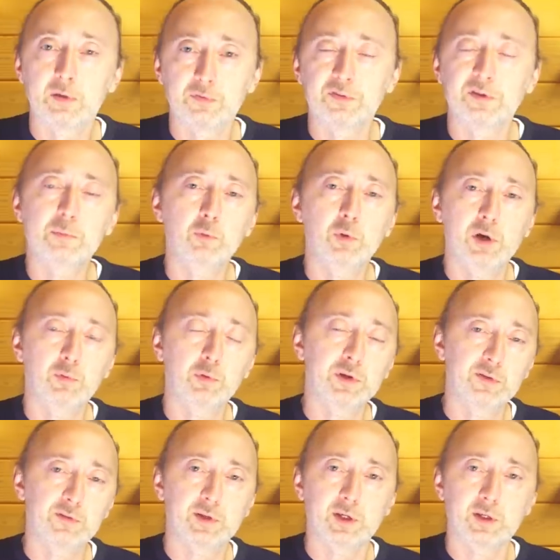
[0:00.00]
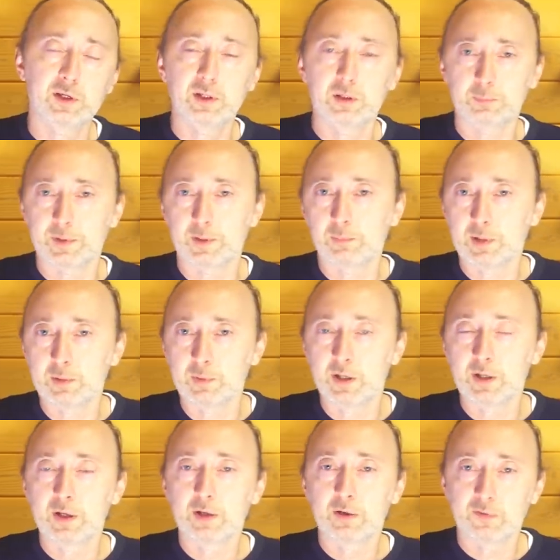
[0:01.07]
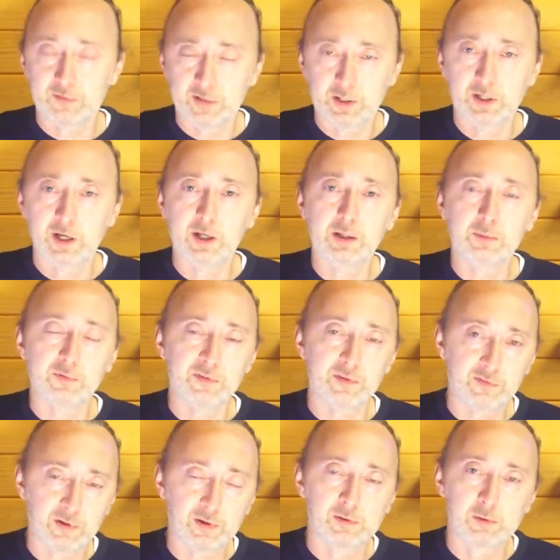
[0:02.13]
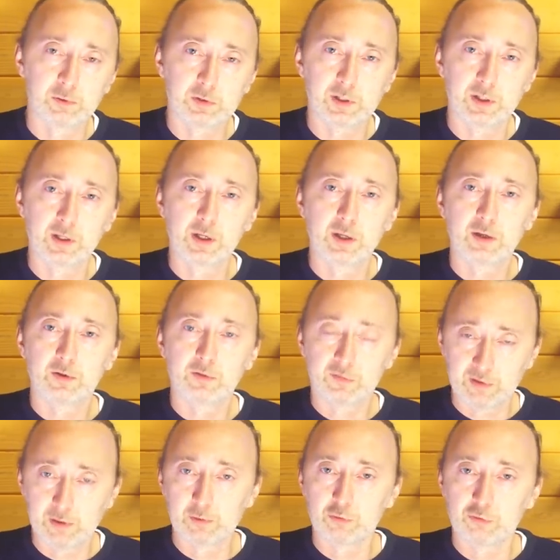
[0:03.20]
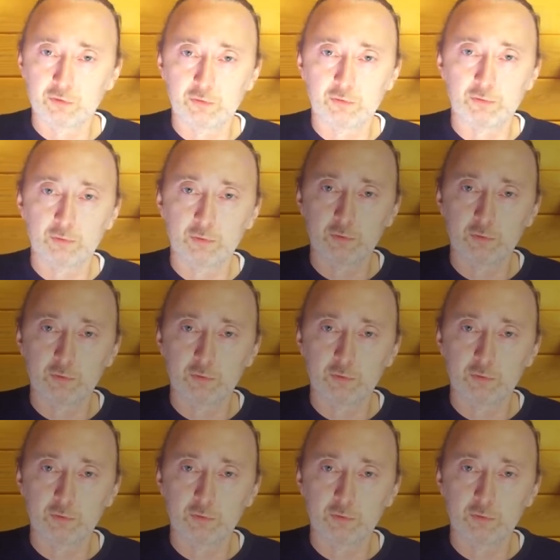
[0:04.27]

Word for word: всем, у кого есть какие-то проблемы с дыханием, с носоглоткой, с заложенностью